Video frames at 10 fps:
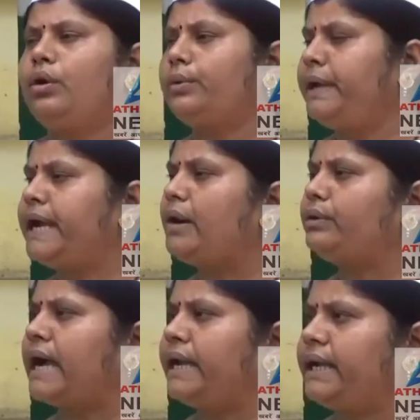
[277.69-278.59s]
और बीड़ा
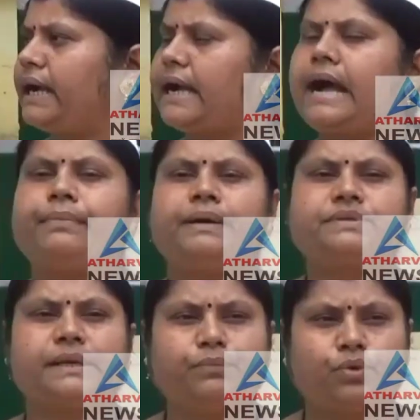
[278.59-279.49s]
उठाने का काम हम
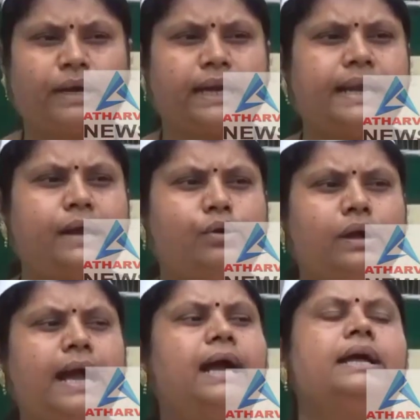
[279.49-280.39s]
सबको करना
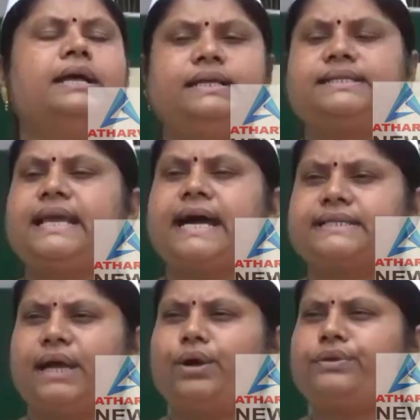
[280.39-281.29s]
होगा इसी
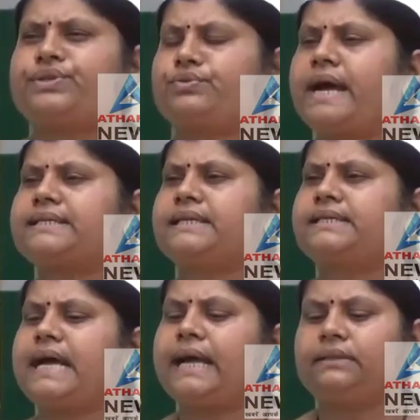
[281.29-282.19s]
आशा और विश्वास
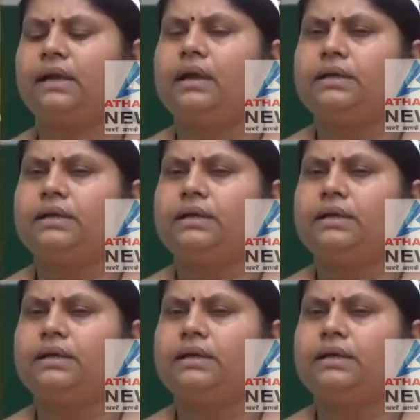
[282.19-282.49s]
के साथ